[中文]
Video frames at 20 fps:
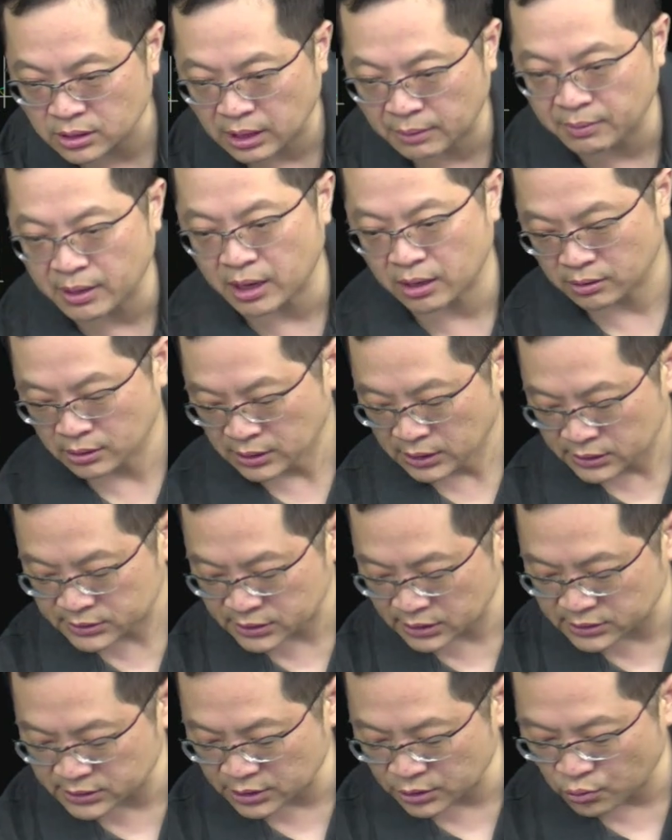好不好？
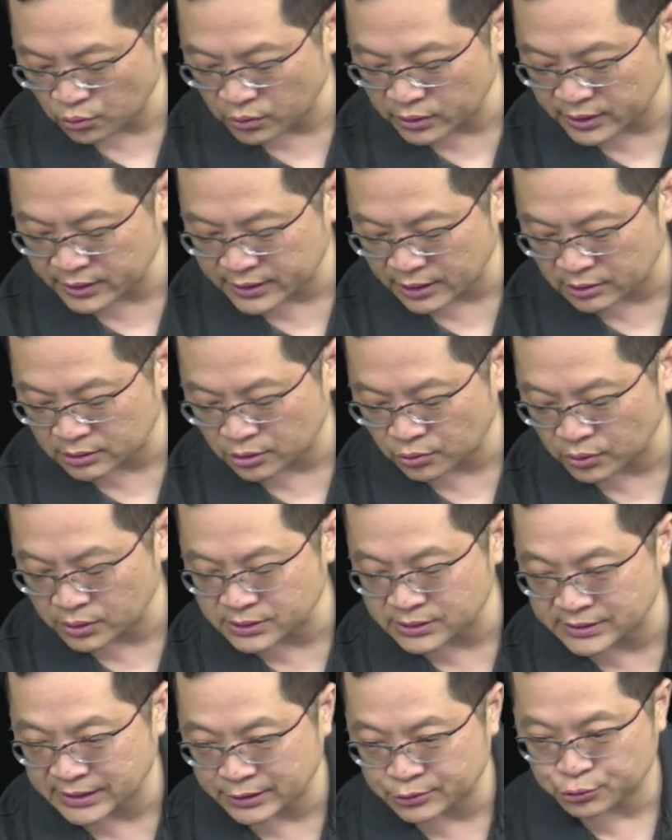真正获利高的会
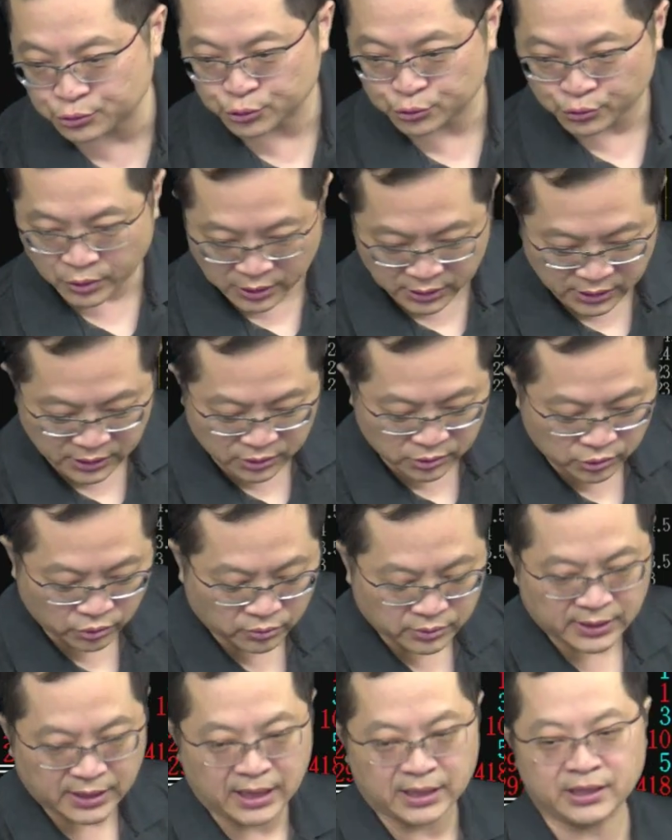是在群创跟
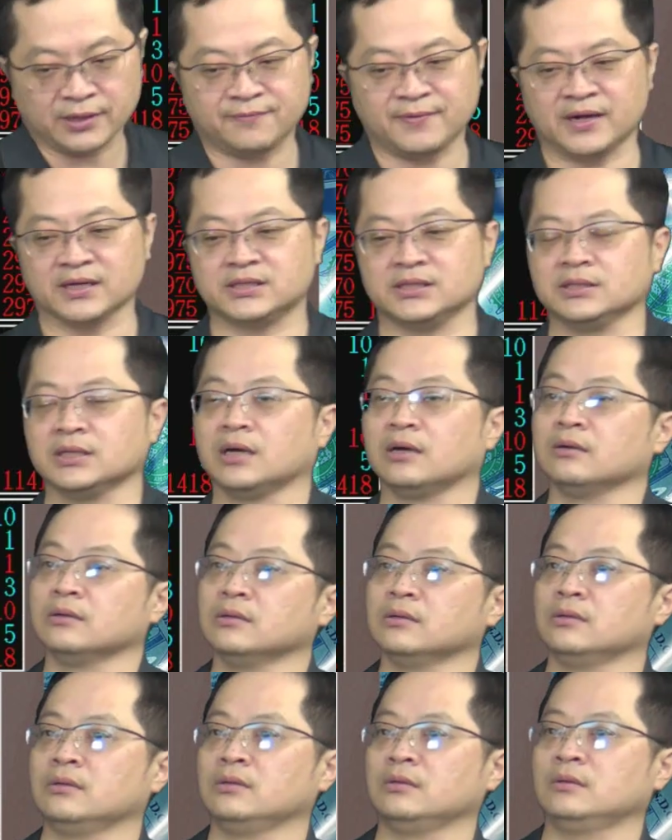友达，你放心好了。
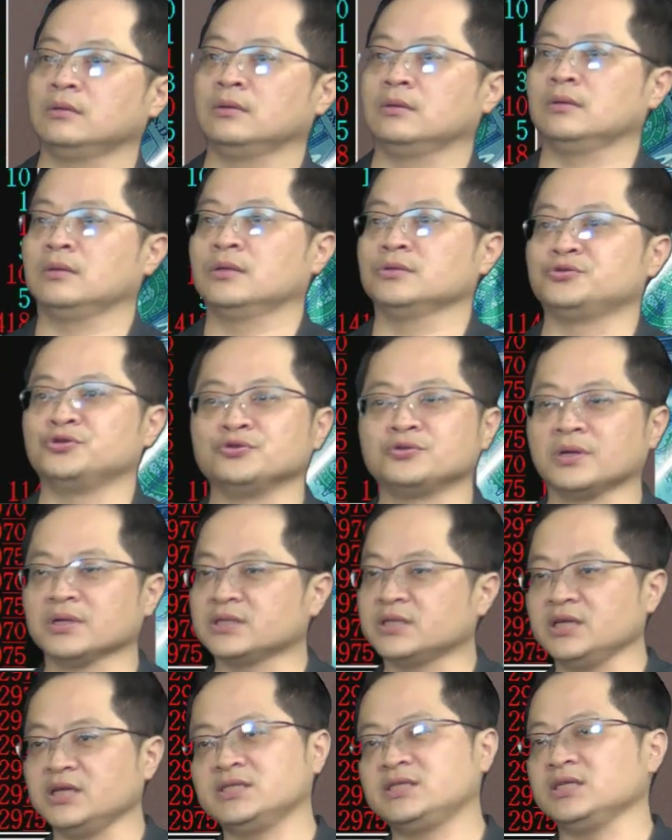群创
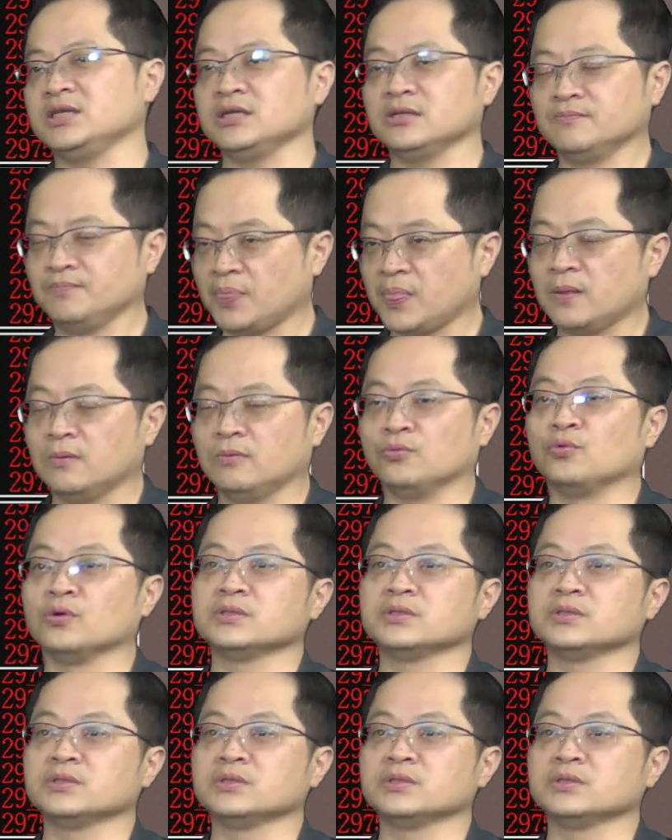第一季，我